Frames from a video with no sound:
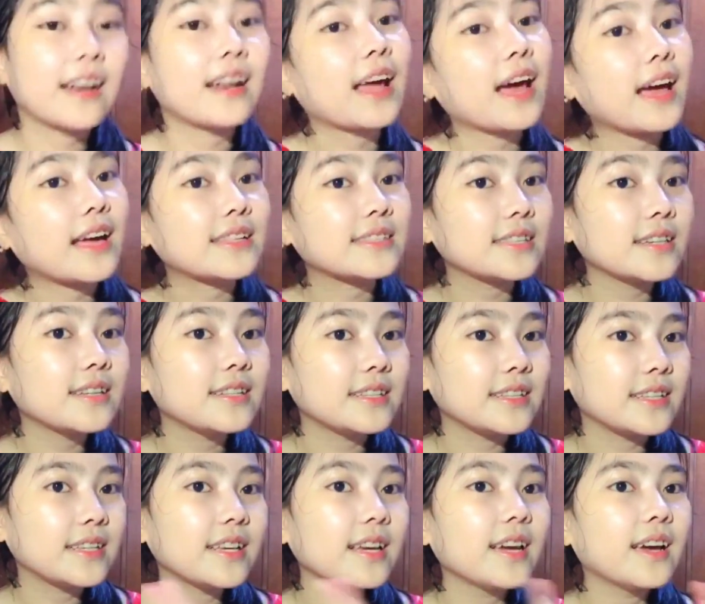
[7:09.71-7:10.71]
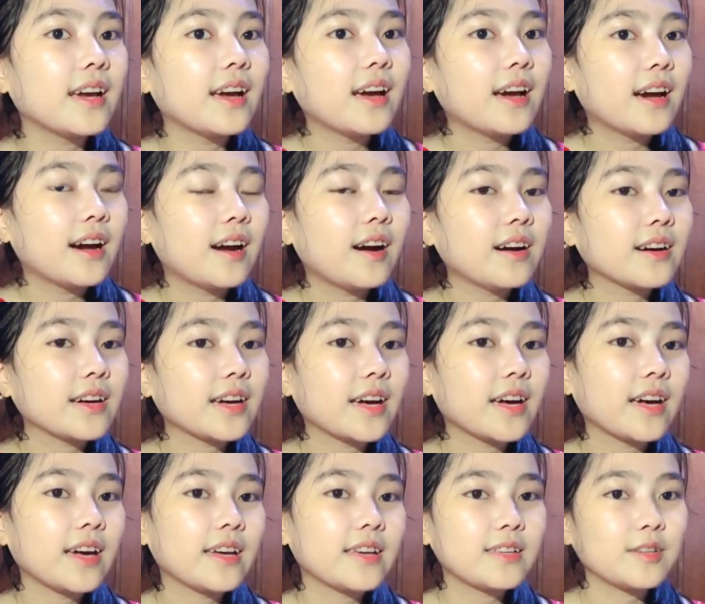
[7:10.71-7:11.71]
Nah, jadi oke,
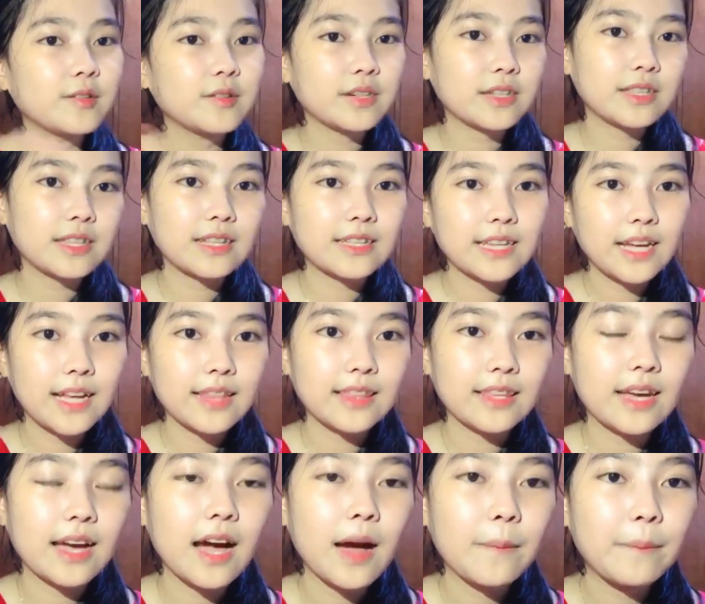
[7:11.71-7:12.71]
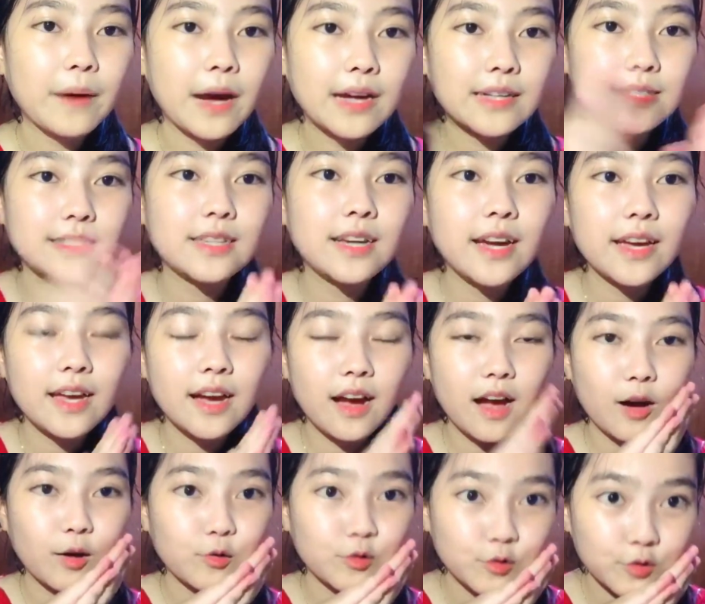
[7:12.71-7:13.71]
okay, yuk kita lihat ya apa aja yang
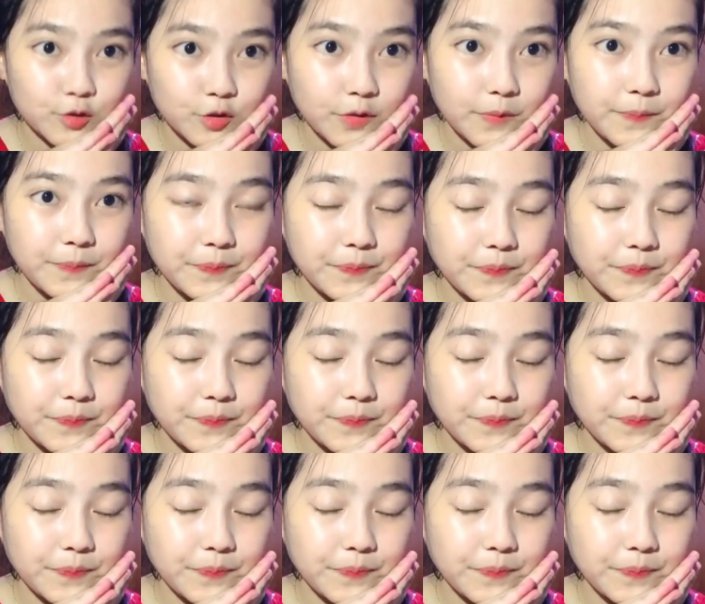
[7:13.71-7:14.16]
aku